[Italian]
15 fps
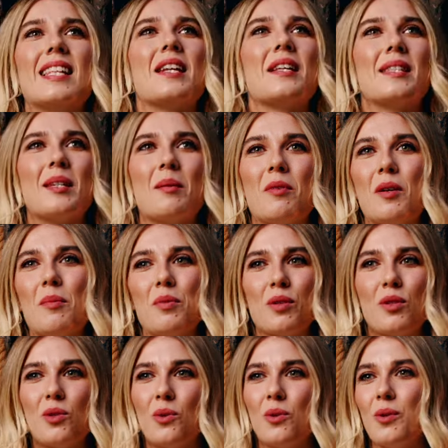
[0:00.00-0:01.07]
stare insieme a una
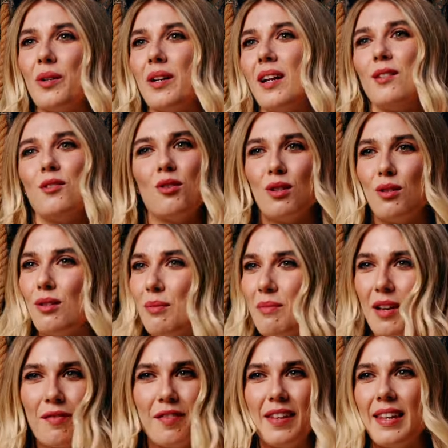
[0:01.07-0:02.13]
persona, il sorriso di
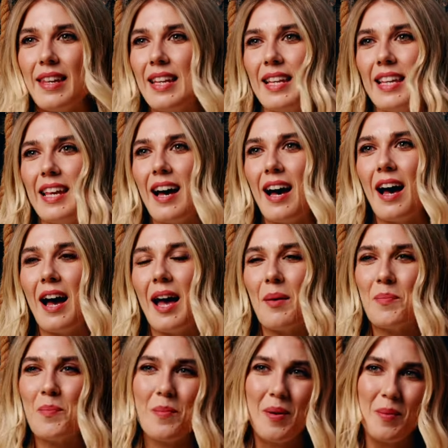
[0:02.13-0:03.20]
mia figlia,
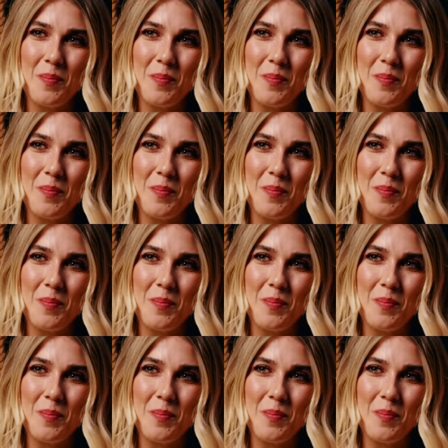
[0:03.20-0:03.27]
è, è